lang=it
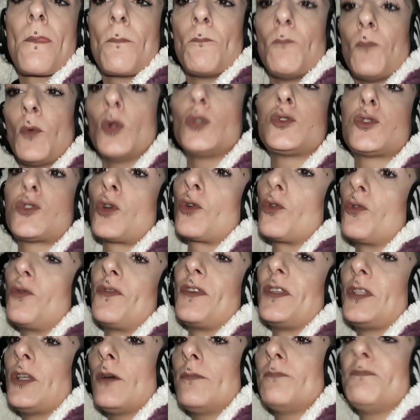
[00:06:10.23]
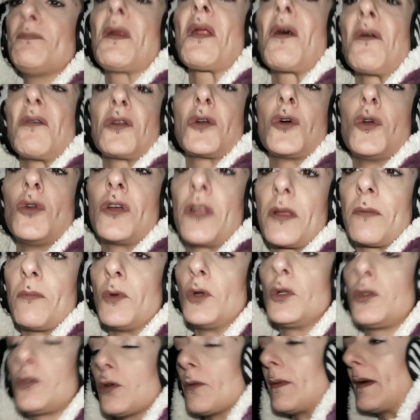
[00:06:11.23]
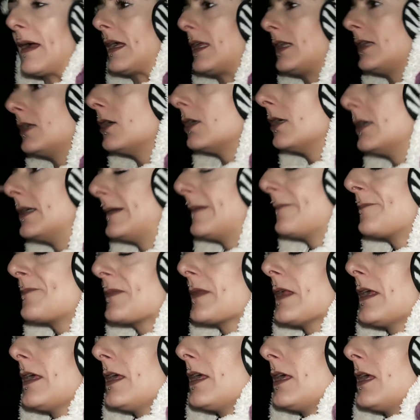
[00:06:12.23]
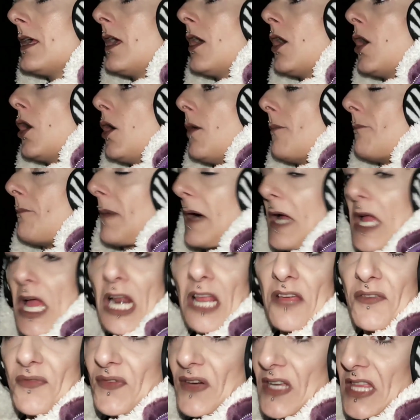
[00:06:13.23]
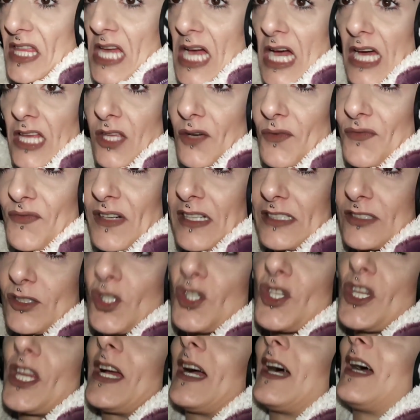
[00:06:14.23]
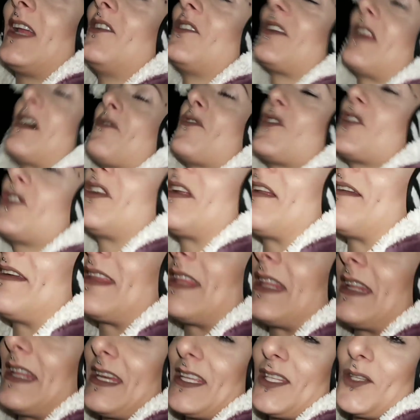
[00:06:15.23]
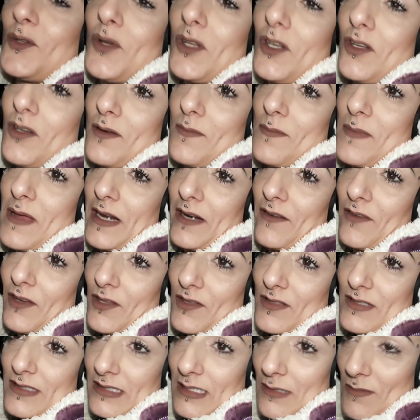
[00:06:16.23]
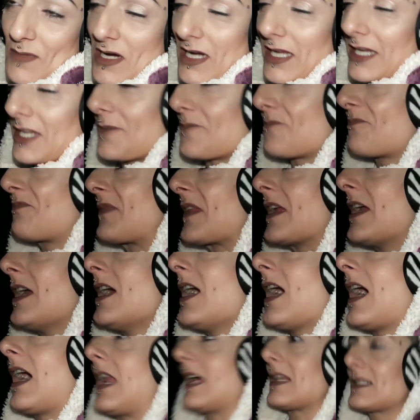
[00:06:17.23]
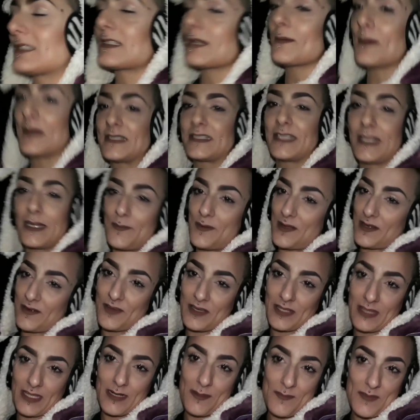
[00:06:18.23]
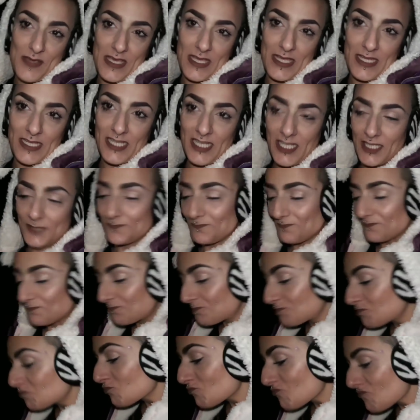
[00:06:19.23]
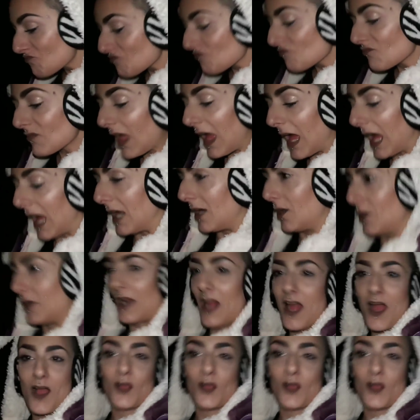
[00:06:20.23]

molto ruvido, però il colore è molto bello. Guarda che fatiata ho fatto, cioè, allora, voi non avete idea di quello che mi è arrivato stamani. Allora, stamattina mi è arrivata una mail. Allora,